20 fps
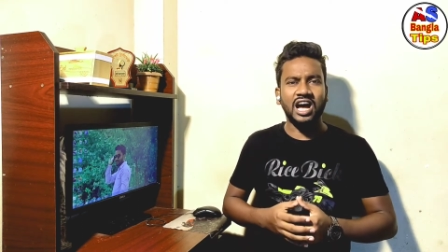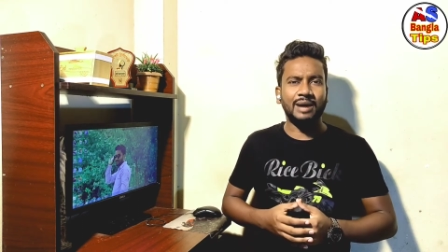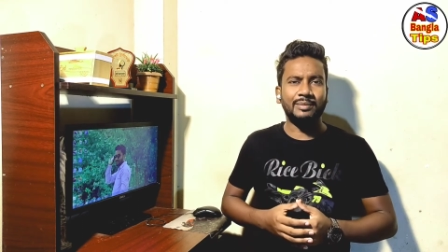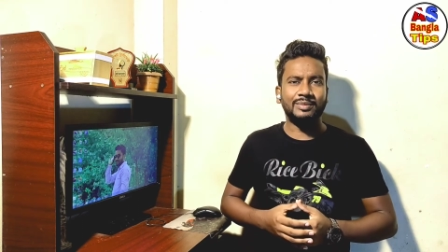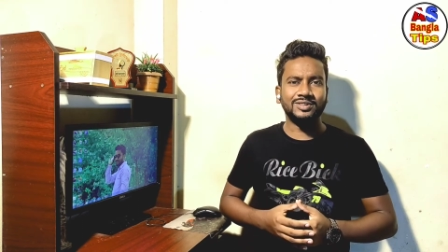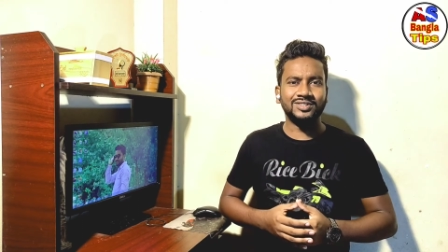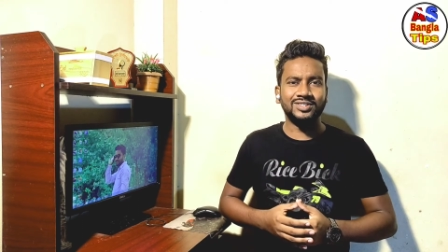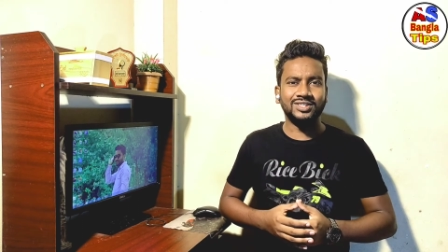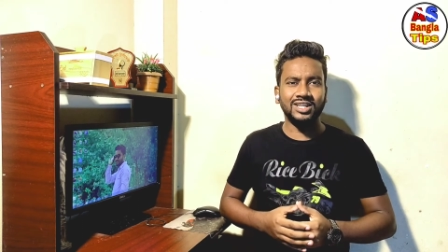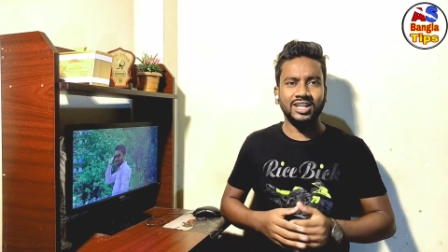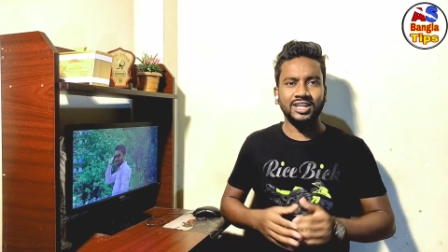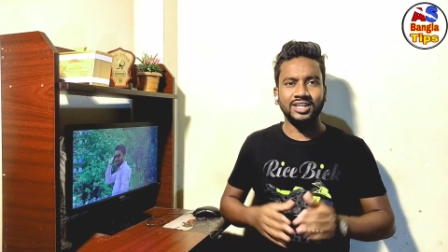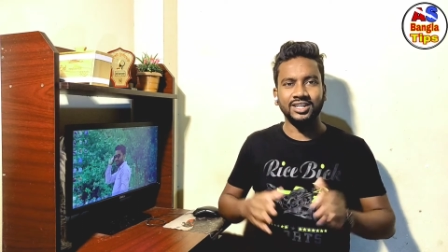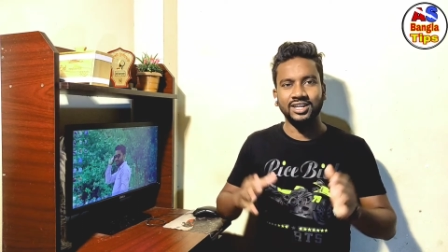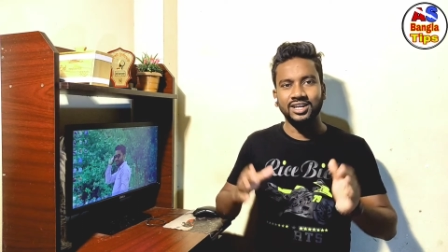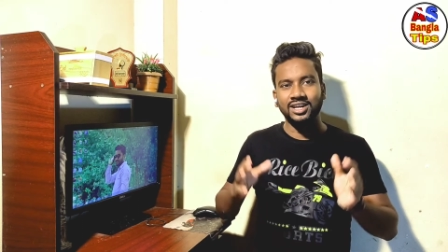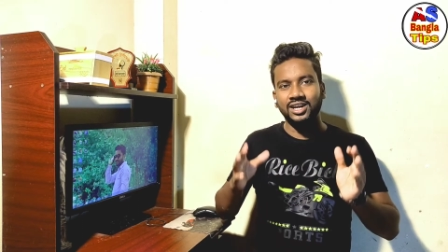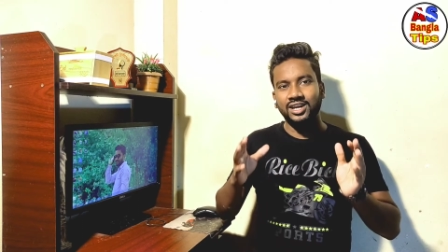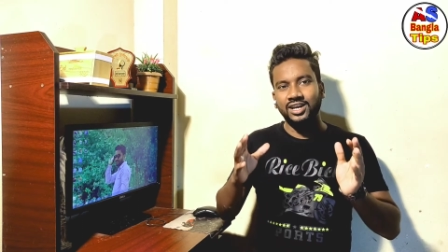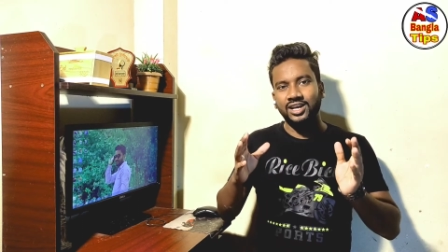আমার চ্যানেল
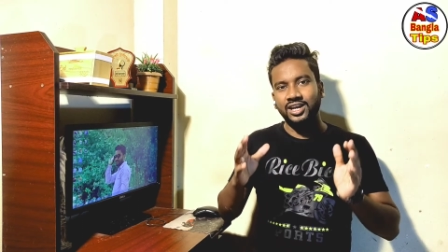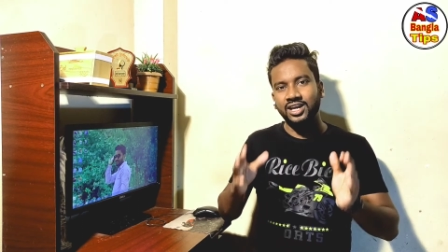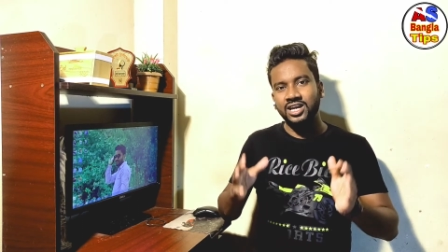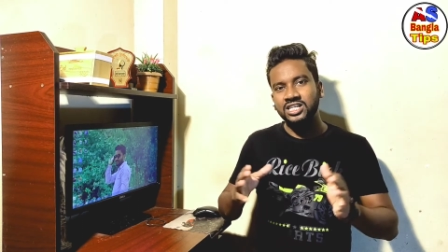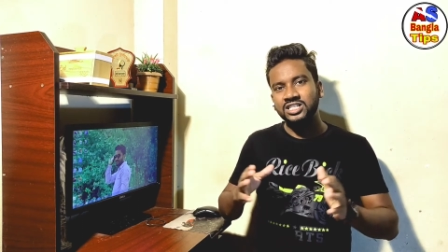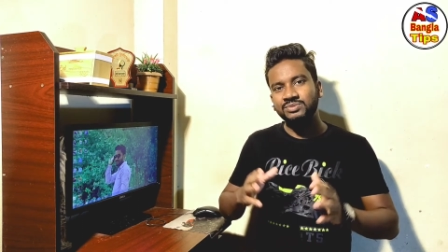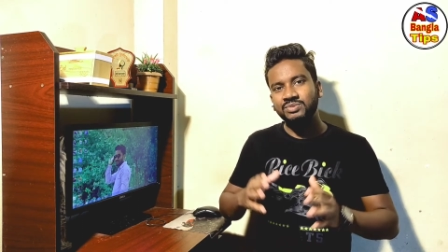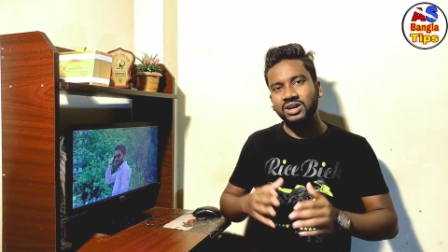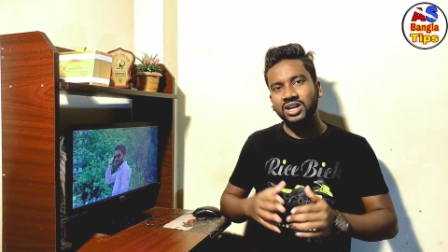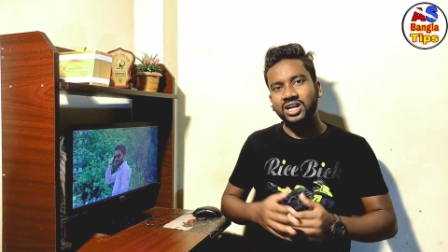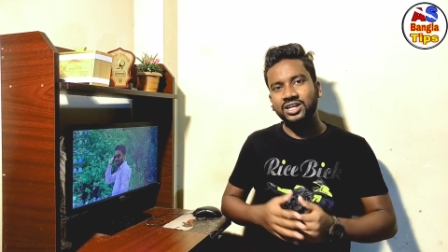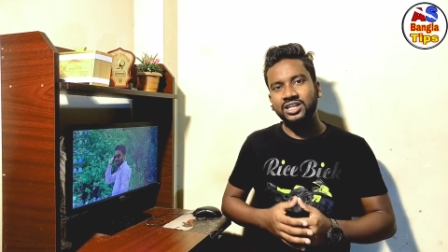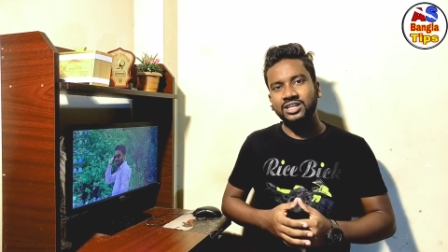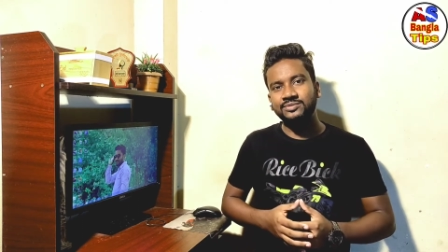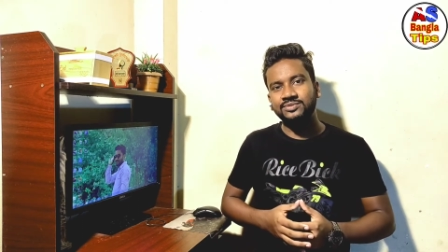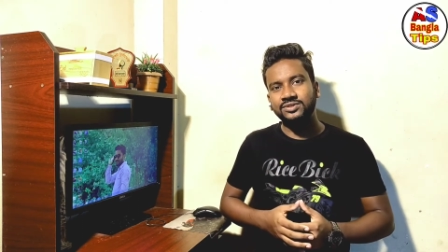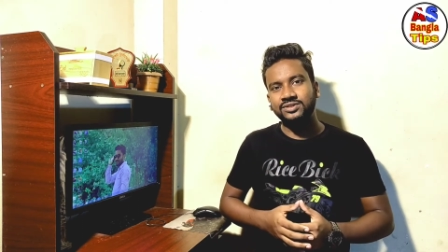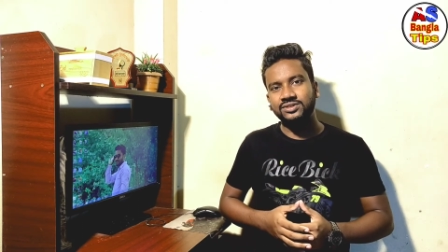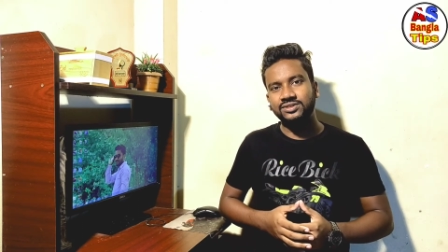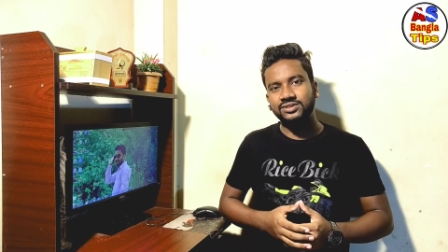এস বাংলা
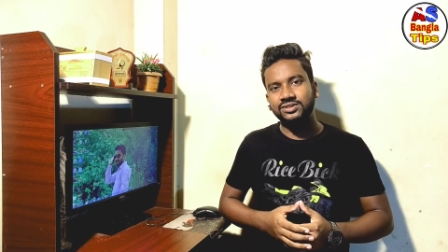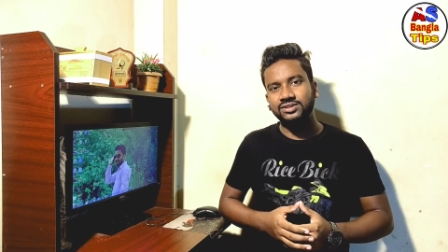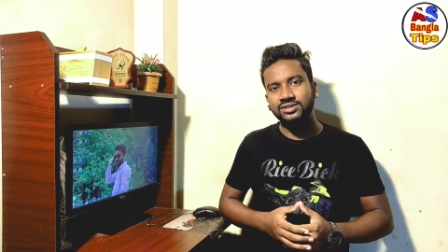টিপস